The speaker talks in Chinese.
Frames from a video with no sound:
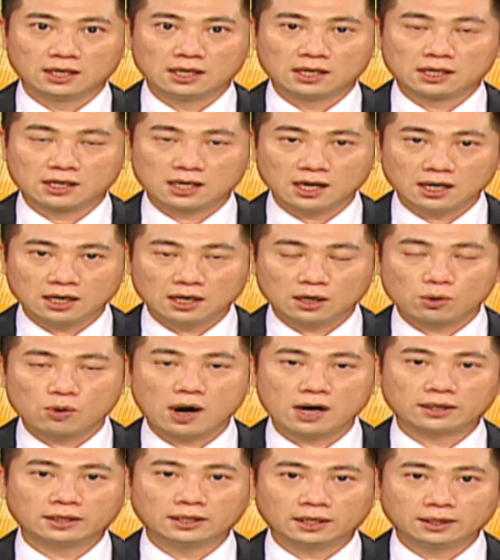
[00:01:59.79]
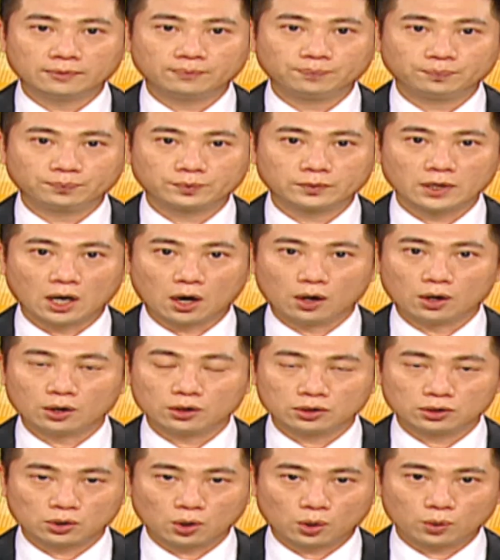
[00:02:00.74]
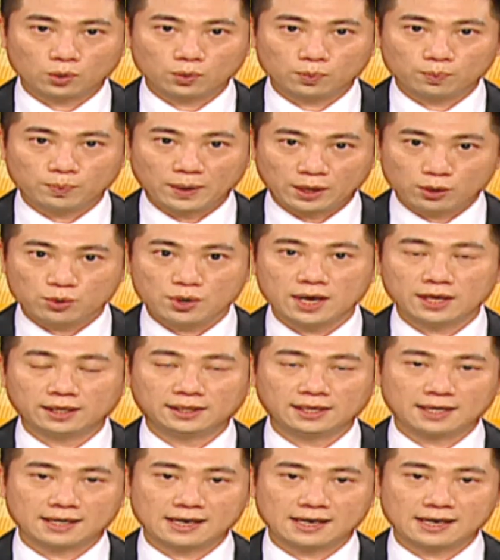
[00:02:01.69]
更何况呢，哦，从本月底